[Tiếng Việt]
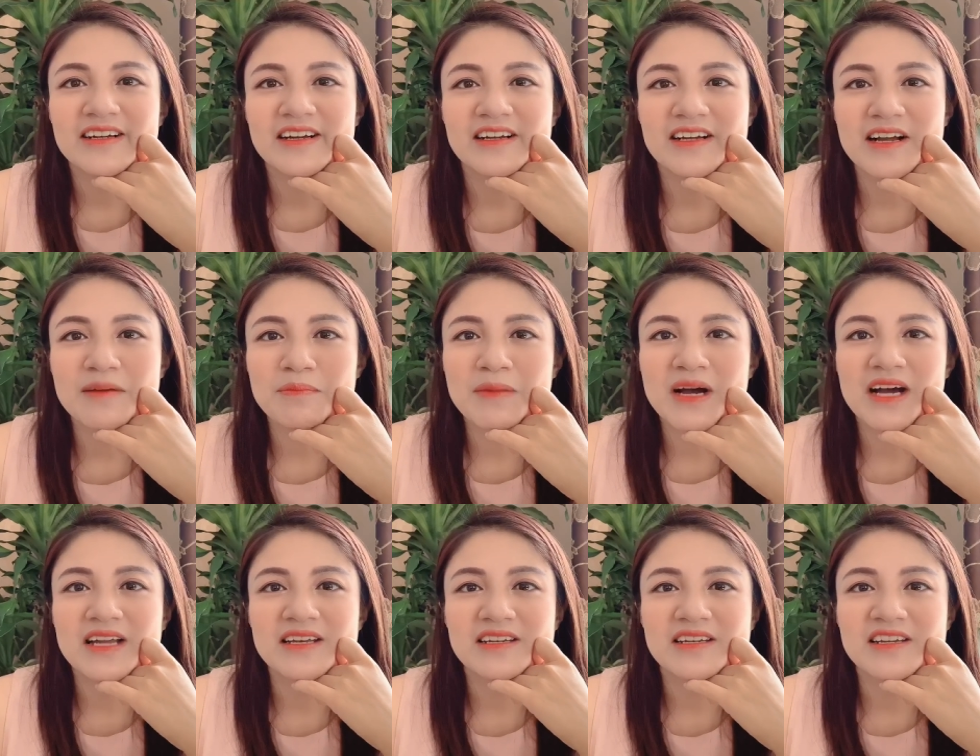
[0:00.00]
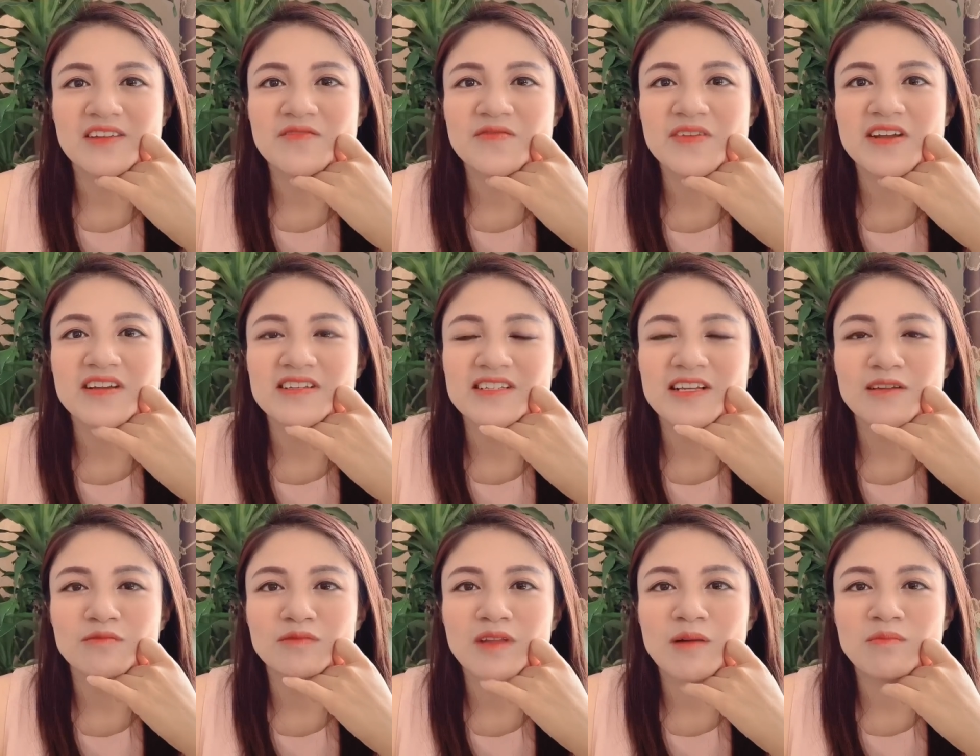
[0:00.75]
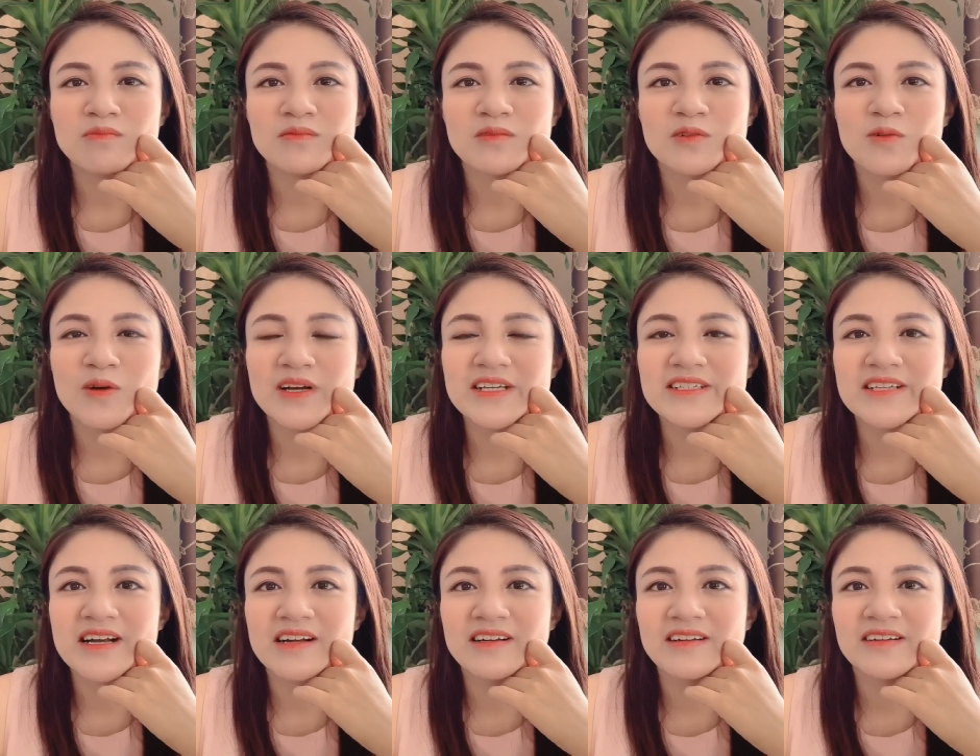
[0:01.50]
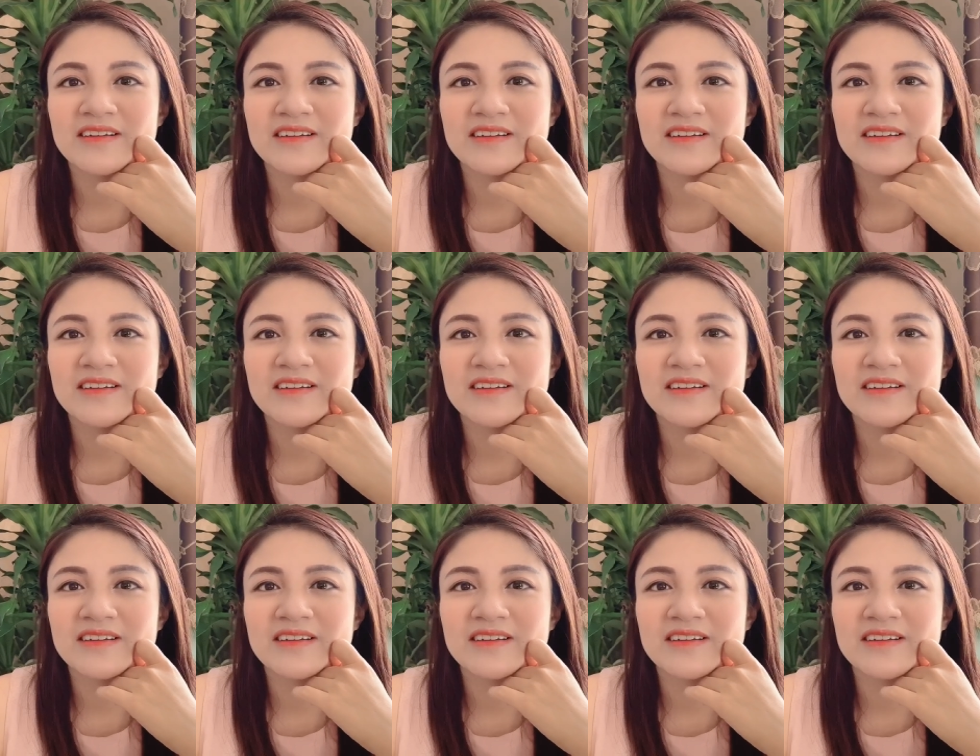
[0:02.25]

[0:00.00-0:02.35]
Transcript: các bạn nhân viên ở salon tóc quay ra